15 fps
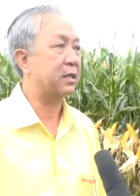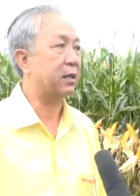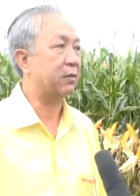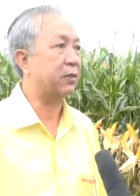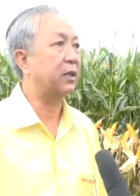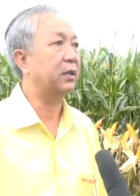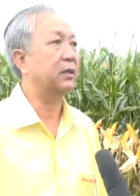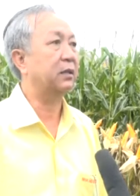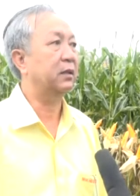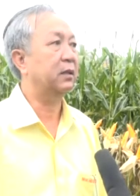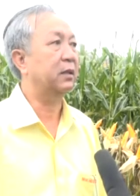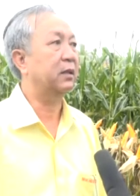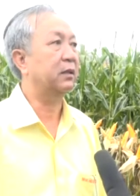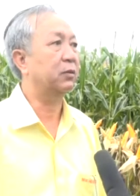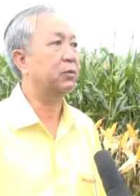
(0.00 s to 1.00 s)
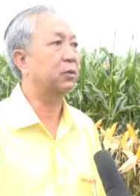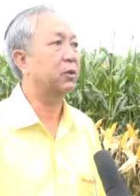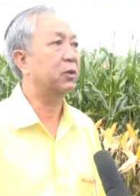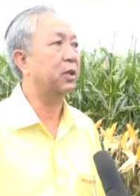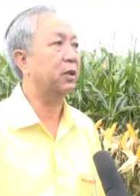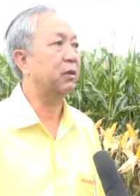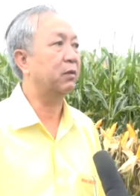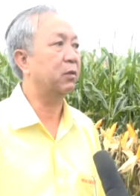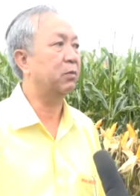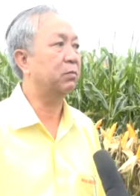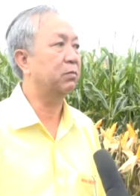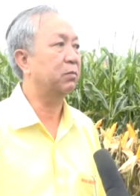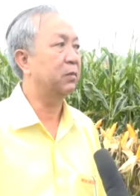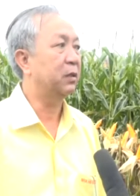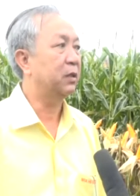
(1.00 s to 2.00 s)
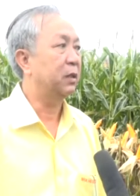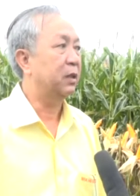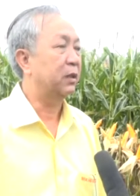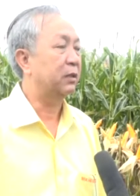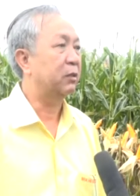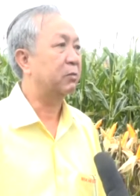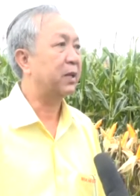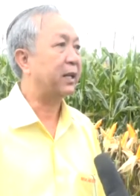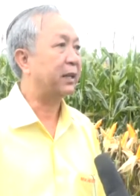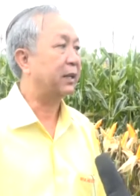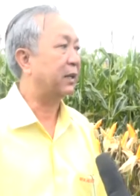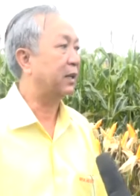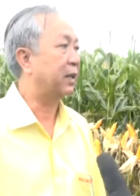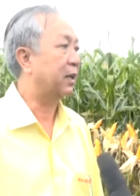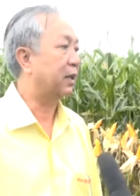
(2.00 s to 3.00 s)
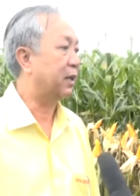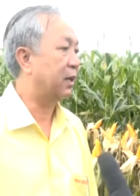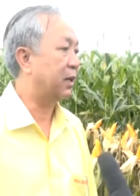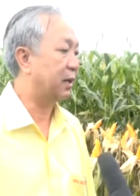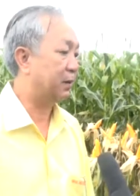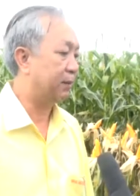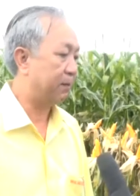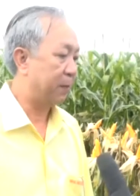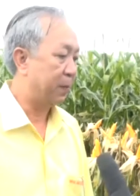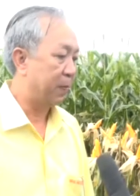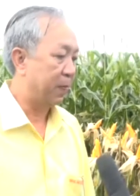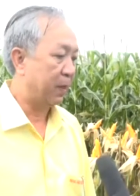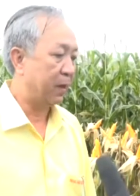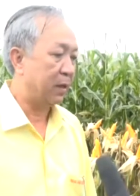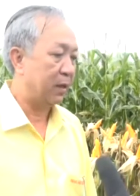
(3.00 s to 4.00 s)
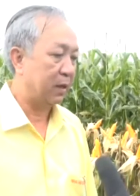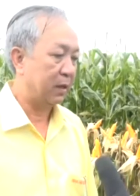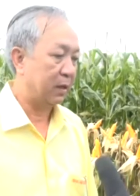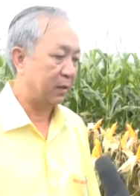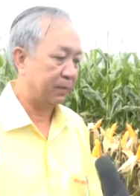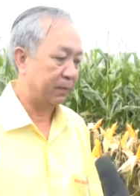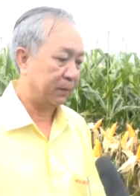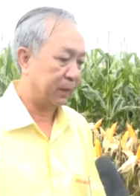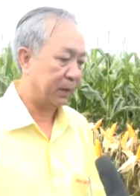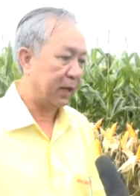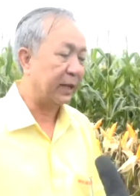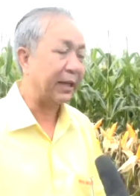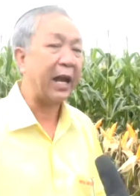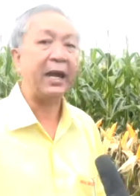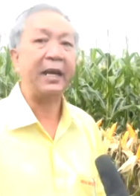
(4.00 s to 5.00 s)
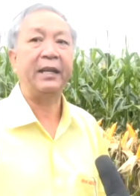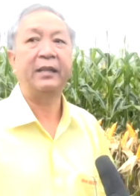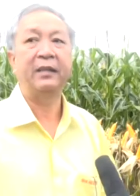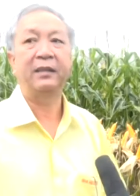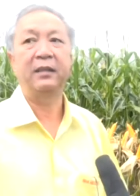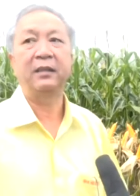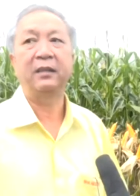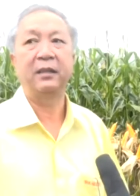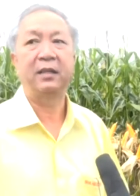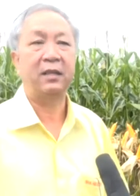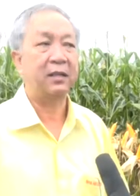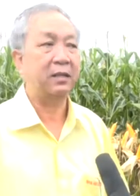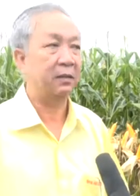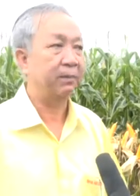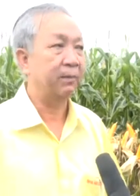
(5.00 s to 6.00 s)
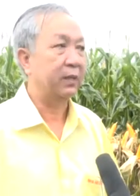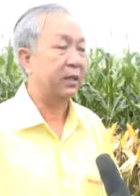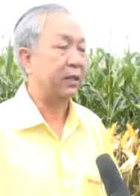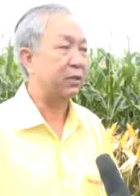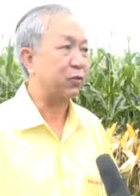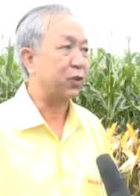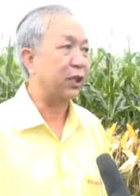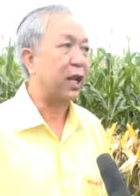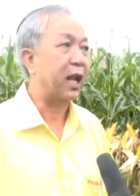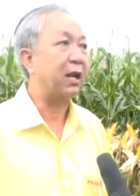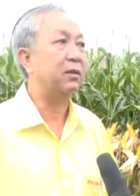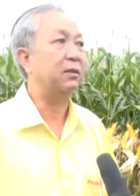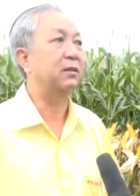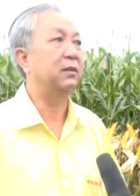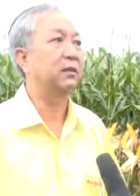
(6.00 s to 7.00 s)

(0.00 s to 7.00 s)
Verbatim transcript: sản xuất chúng tôi là cũng giống này thì là ngắn ngày năng suất cao.